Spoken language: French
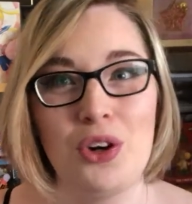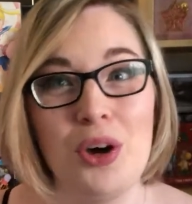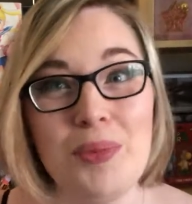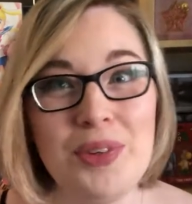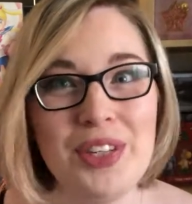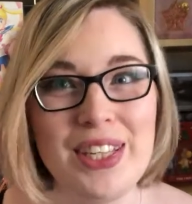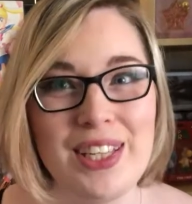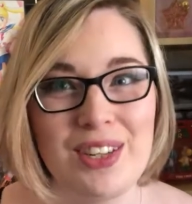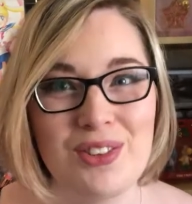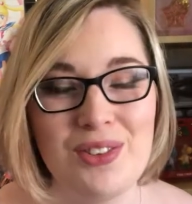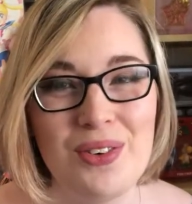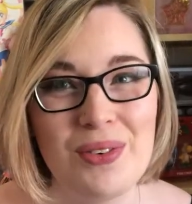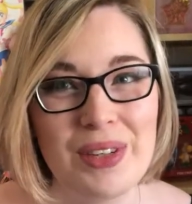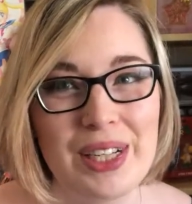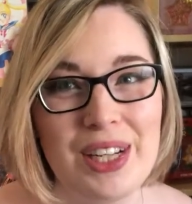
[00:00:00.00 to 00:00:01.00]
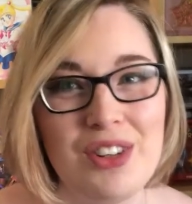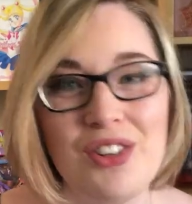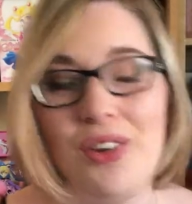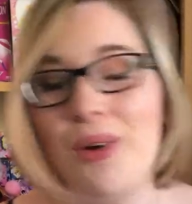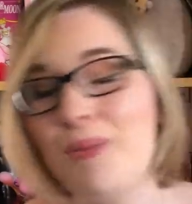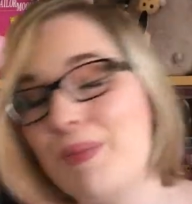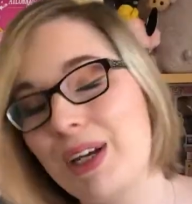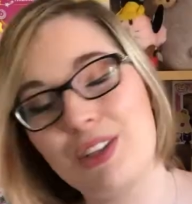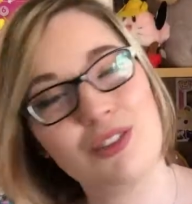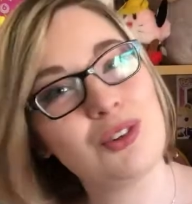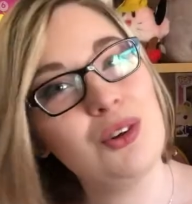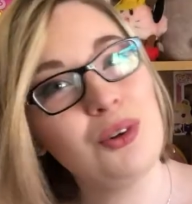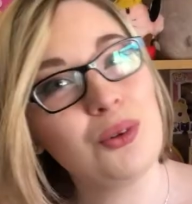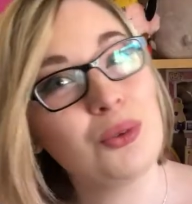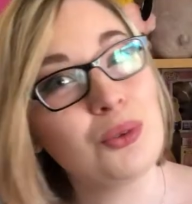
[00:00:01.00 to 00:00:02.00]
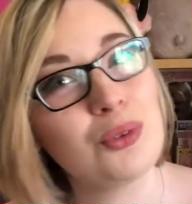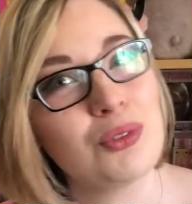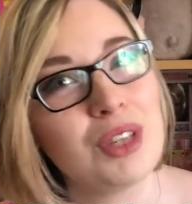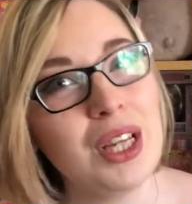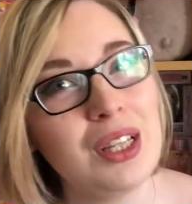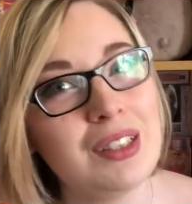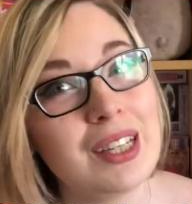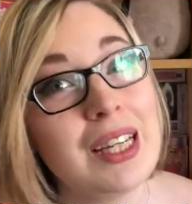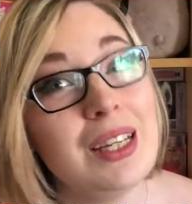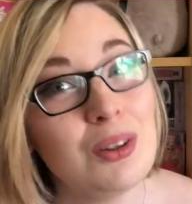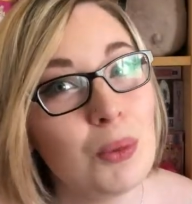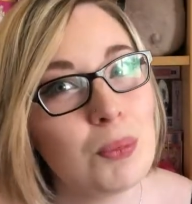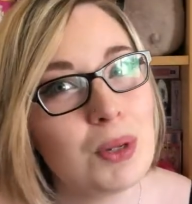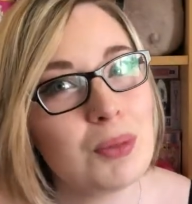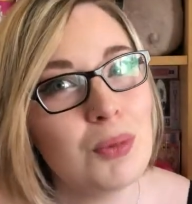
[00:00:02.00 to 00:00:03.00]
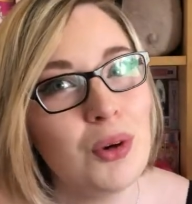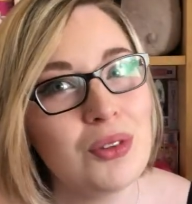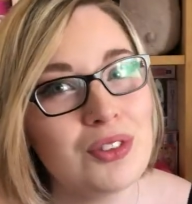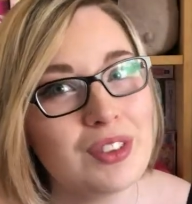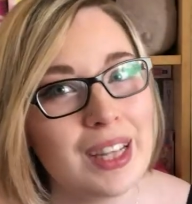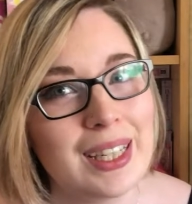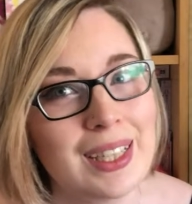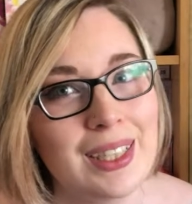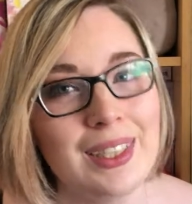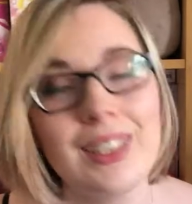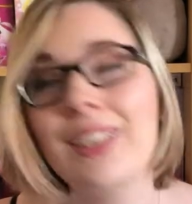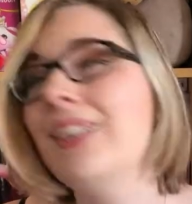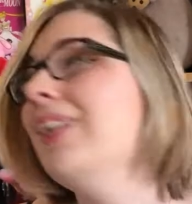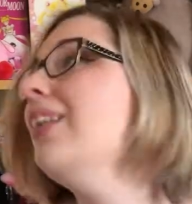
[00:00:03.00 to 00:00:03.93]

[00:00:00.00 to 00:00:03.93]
communication avec les gens parce qu'on deviendrait complètement saglé